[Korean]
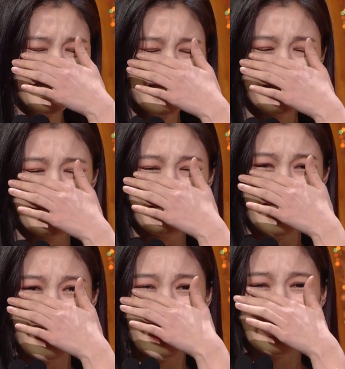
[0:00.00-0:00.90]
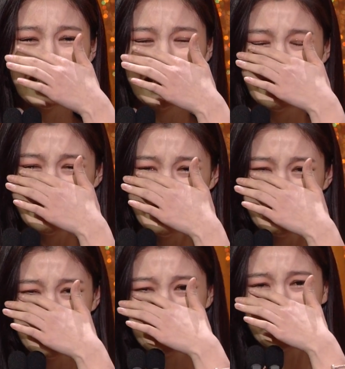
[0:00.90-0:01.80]
꼭 이야기를
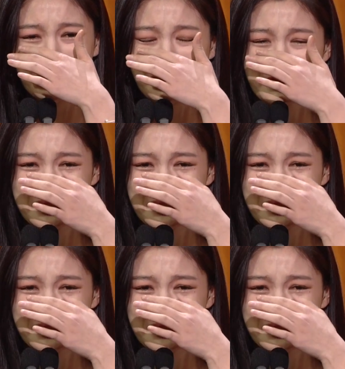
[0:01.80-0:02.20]
해드리고 싶었어요.